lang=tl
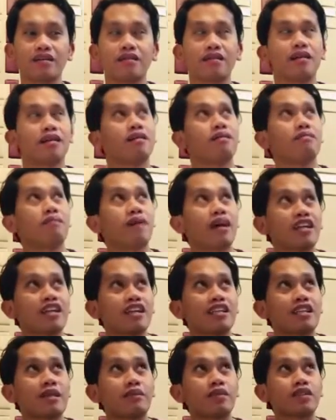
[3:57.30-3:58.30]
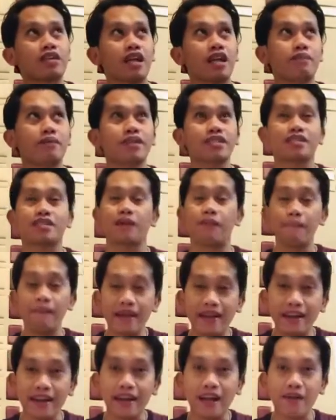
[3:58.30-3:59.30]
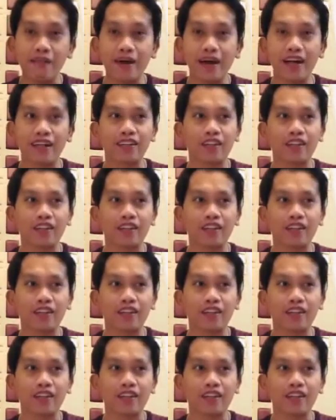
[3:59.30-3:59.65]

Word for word: makikita mo sa labas, gakti na naman, tapos